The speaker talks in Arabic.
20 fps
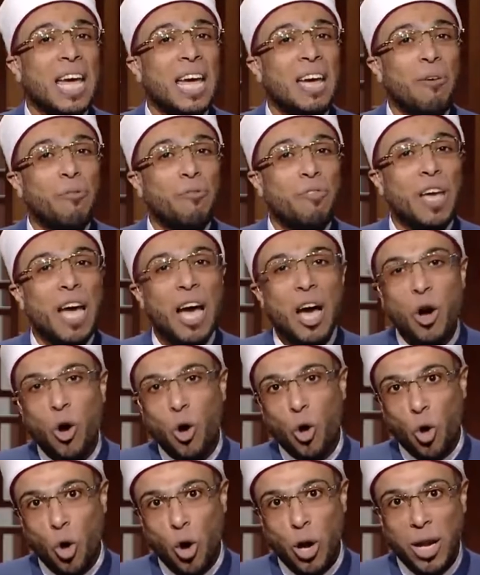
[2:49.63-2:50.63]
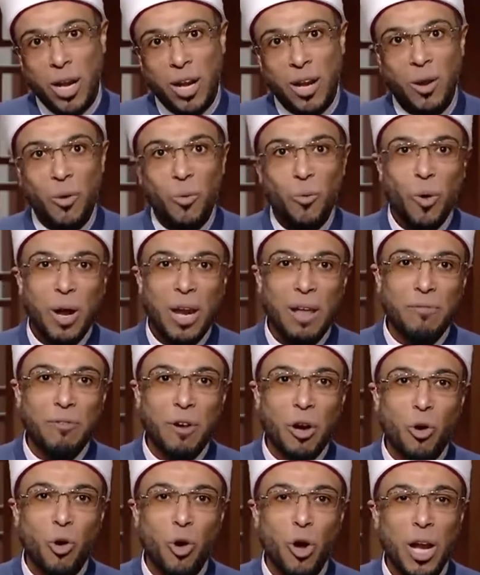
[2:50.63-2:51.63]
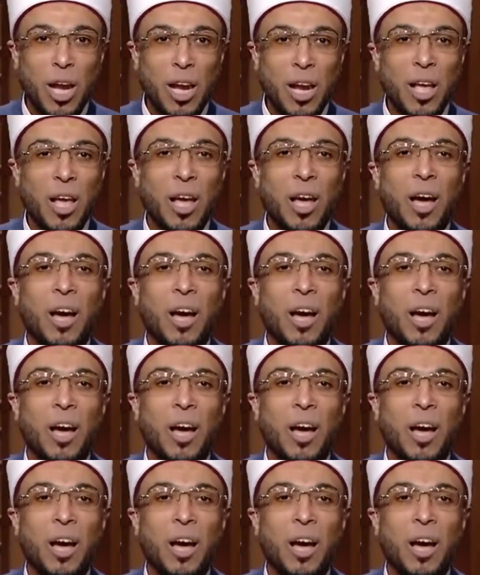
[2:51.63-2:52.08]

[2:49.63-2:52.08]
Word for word: جه فيها قل ولا فقل